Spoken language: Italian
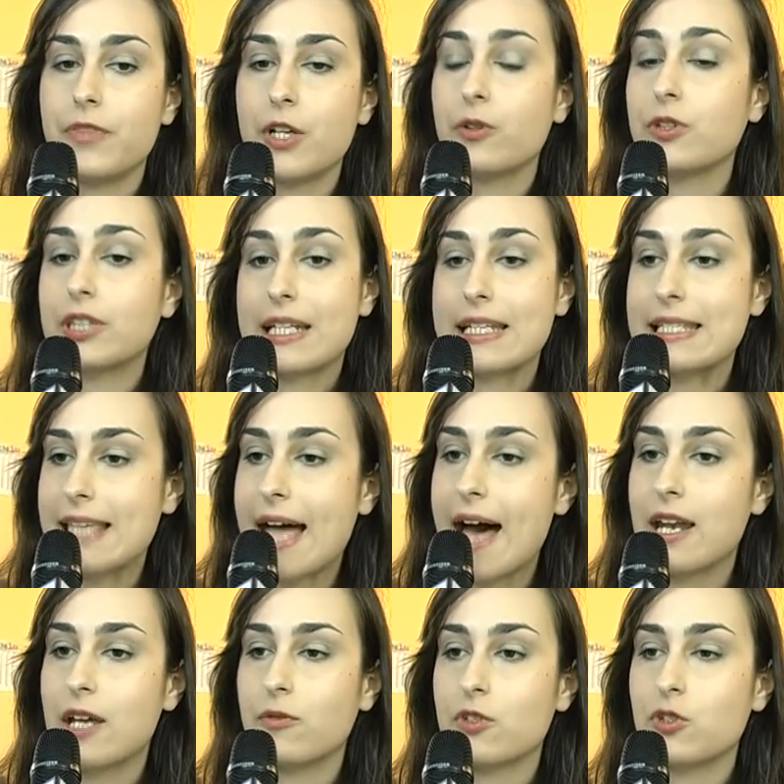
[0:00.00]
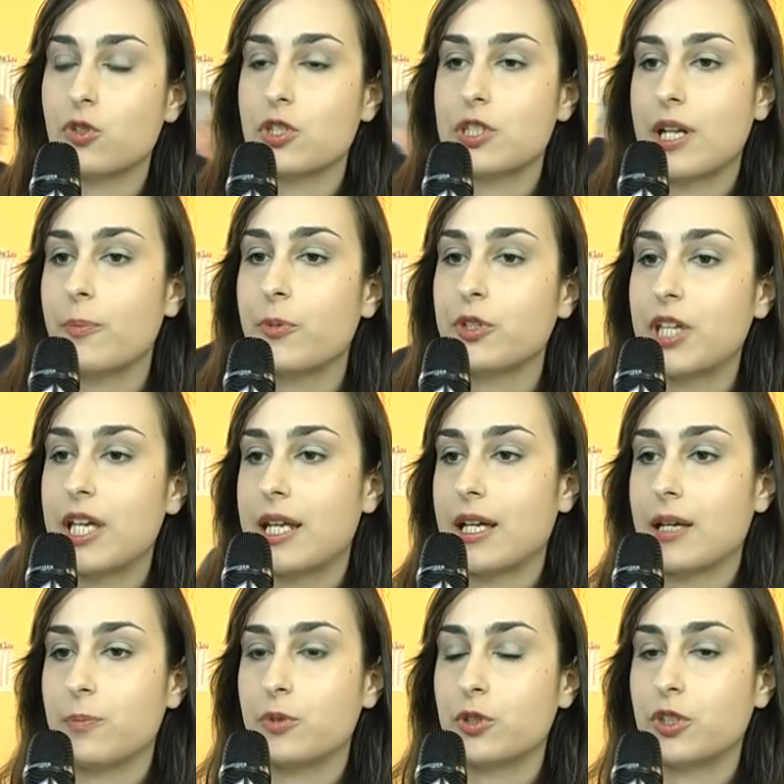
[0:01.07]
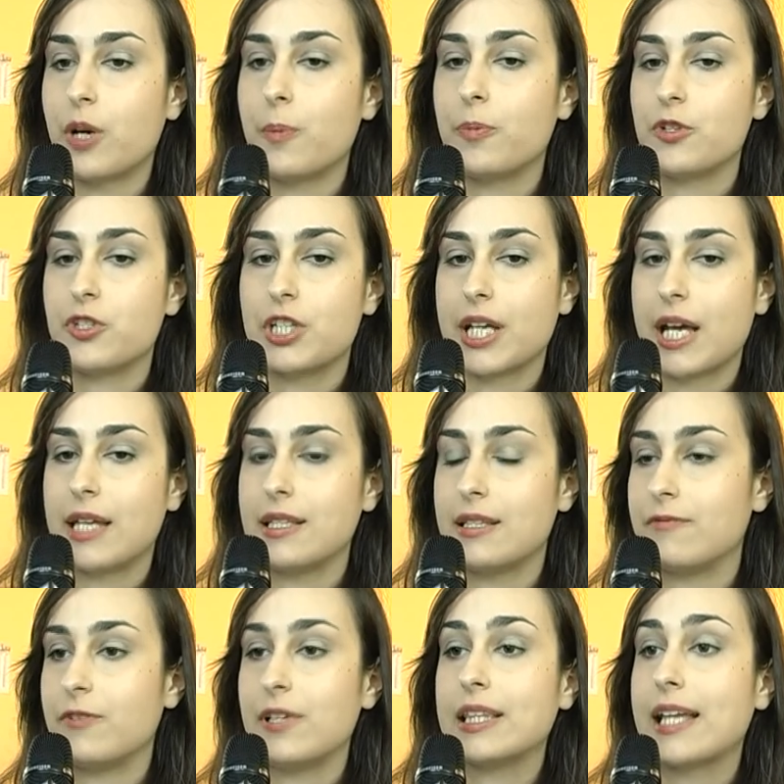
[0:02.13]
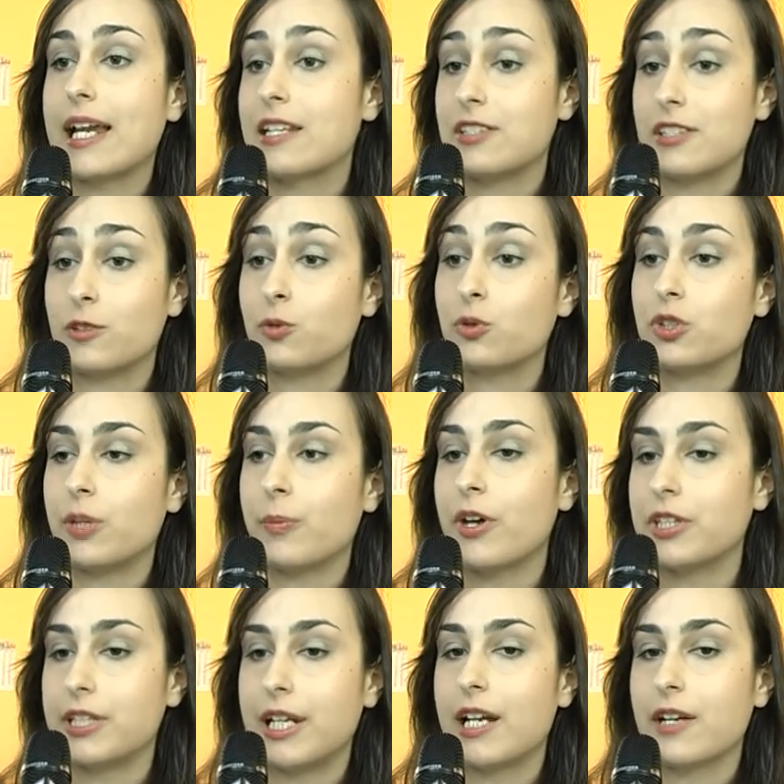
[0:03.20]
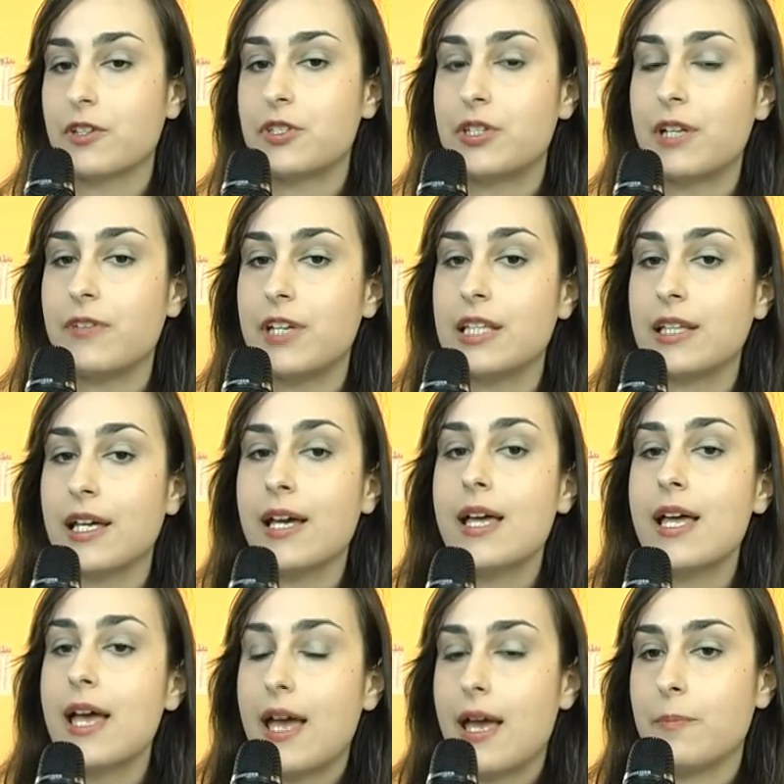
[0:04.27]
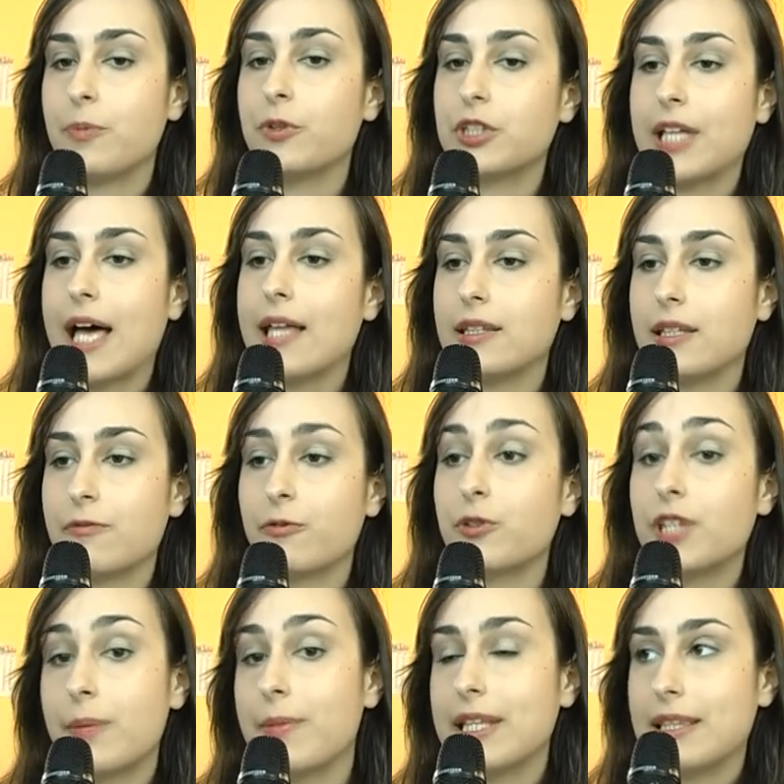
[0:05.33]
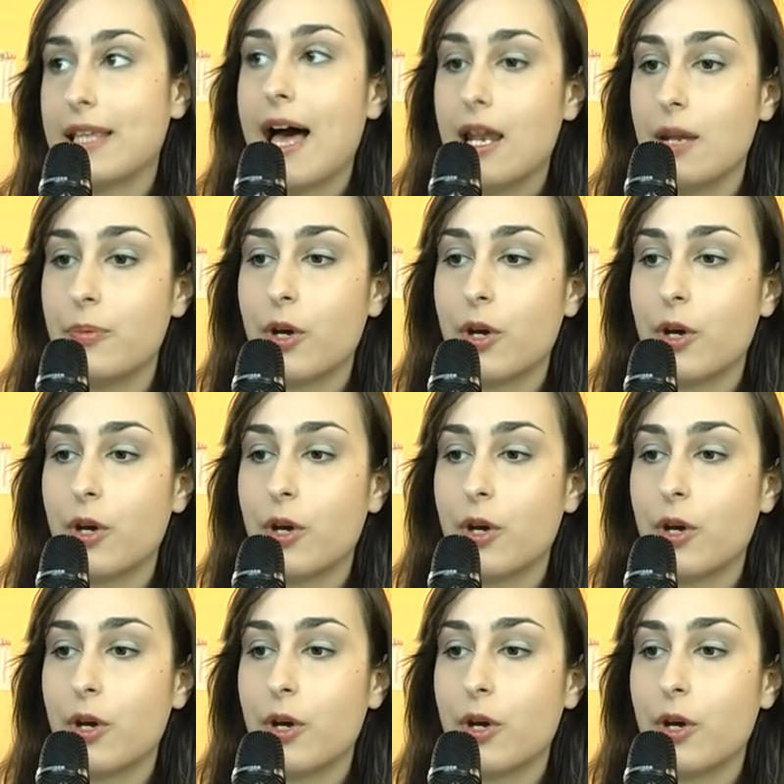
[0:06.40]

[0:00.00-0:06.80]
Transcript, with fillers: di contrastare questo strapotere che purtroppo cerca di infiltrarsi in tutti i modi nelle nostre vite è importante, è fondamentale